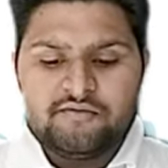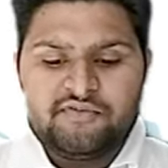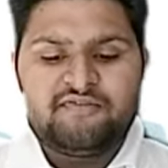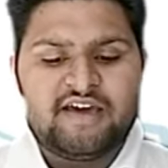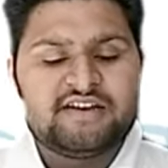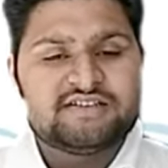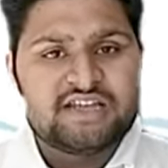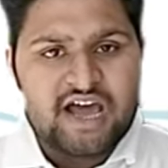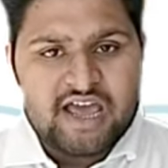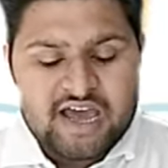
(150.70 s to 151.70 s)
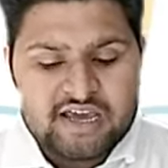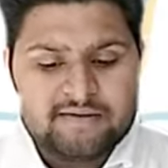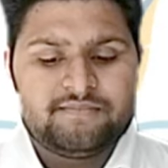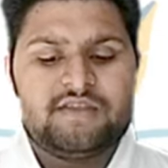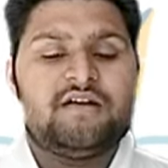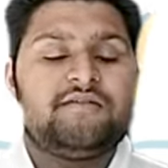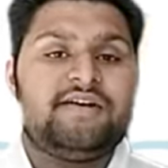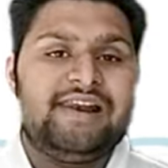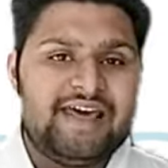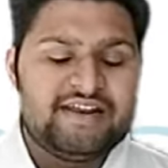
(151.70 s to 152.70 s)
फिर फेरिंग्स दिखाया है
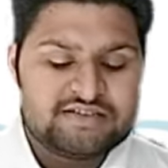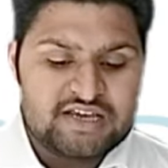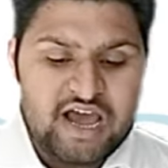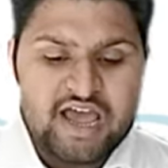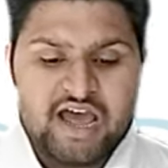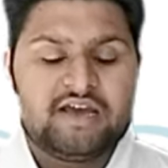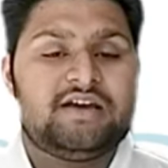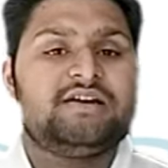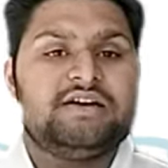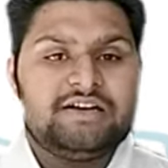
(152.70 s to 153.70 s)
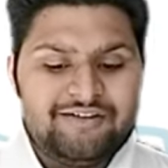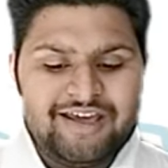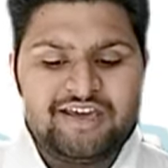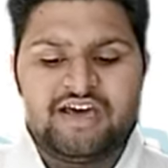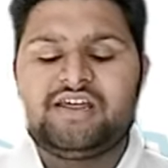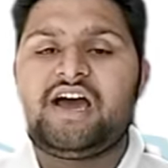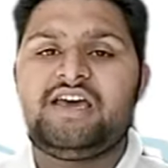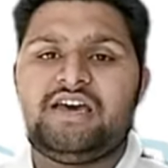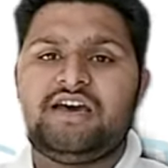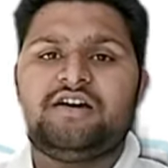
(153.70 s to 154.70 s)
फिर लेरिंग्स दिखाया है ट्रेकिया
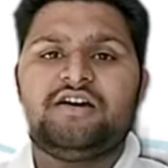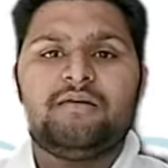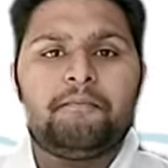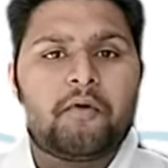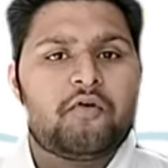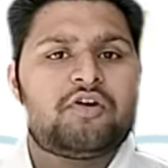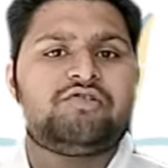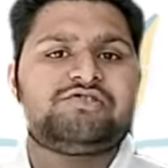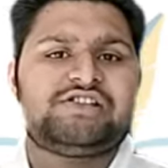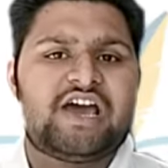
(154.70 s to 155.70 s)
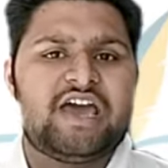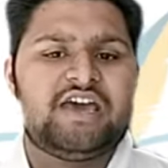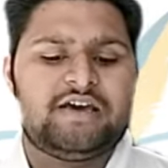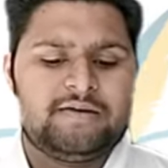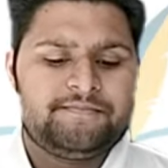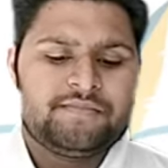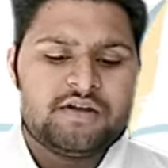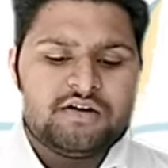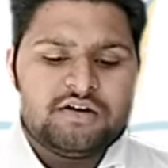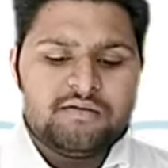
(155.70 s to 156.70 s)
दिखाई है ब्रोंक्यूल्स दिखाए हैं
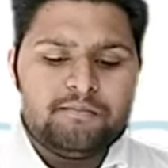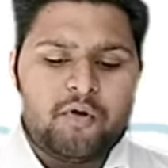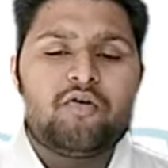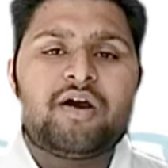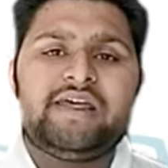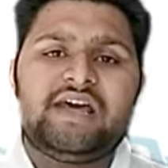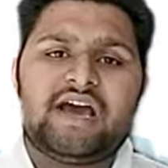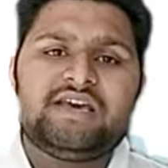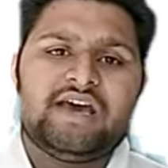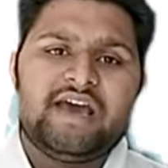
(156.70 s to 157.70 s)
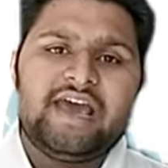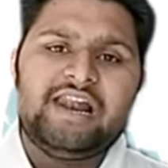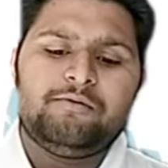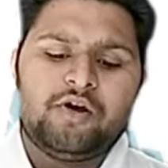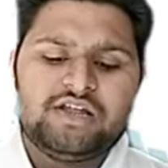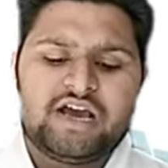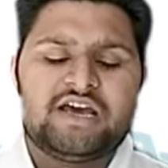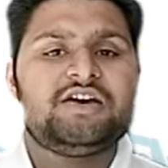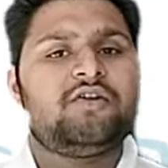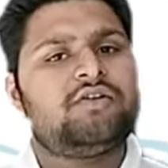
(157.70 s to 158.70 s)
ब्रोंकाई दिखाई है एलवलोई
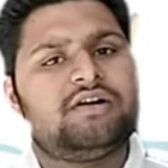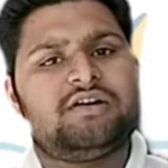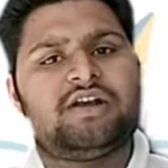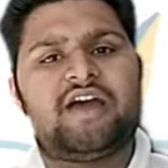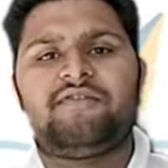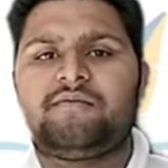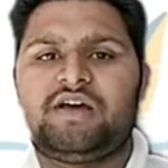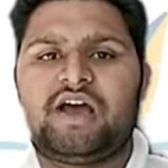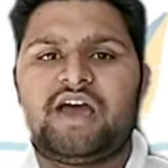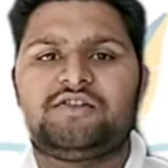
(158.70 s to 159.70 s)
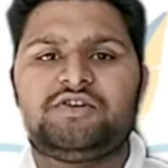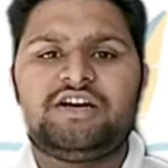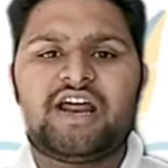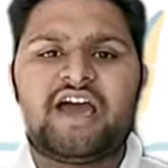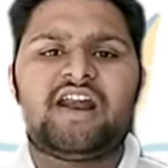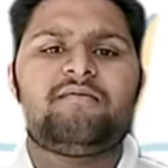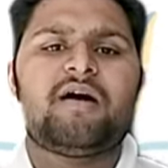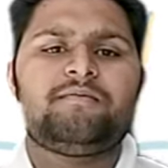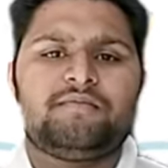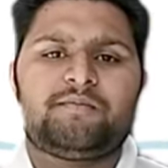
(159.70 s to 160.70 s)
दिखाई है और डायफ्राम दिखाया है तो ये डायग्राम
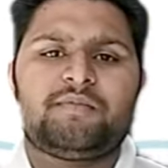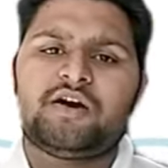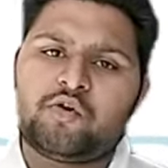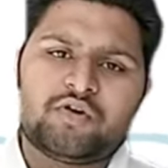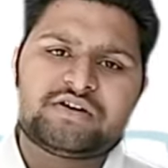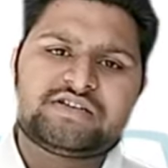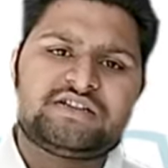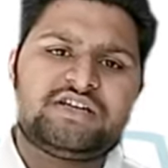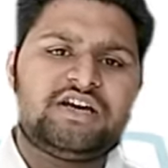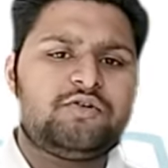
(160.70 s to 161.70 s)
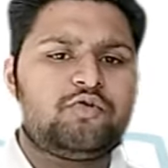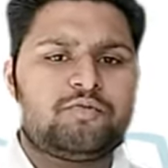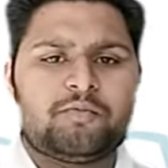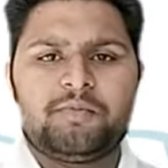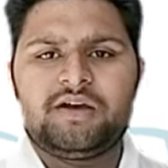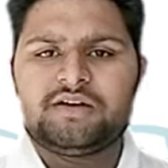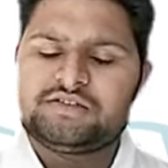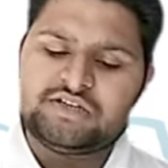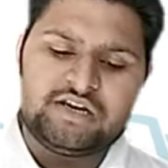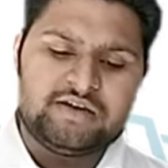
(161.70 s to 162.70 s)
आप अपना ड्रॉ कर सकते हैं नोटबुक में
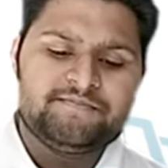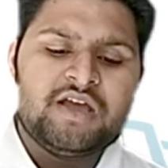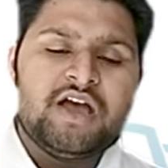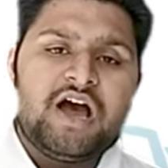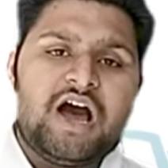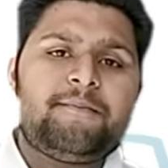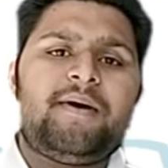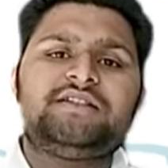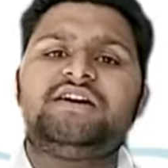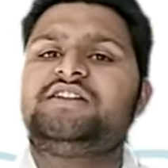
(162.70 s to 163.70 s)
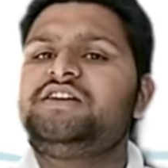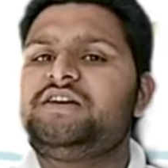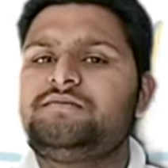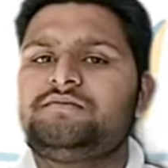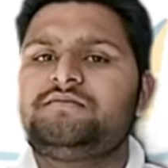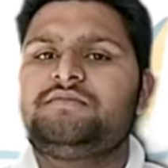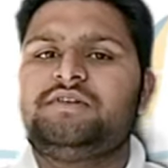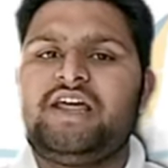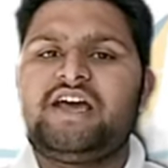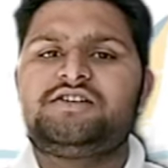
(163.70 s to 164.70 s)
चलिए अब बात करते हैं हम
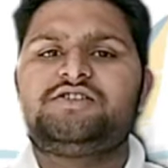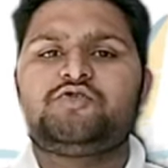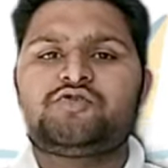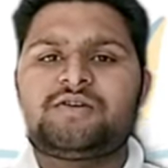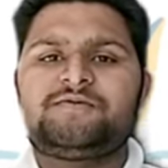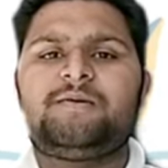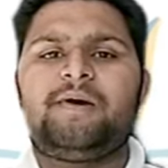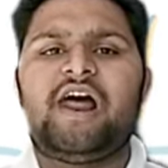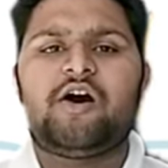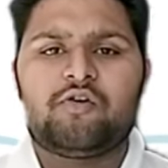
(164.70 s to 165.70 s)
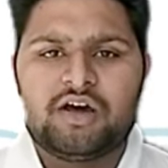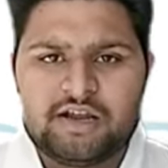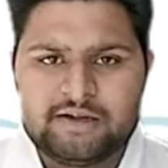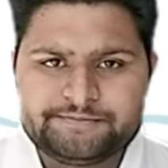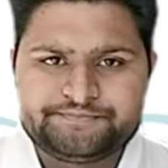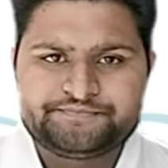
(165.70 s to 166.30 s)
नेक्स्ट जो सबसे पहला ऑर्गन है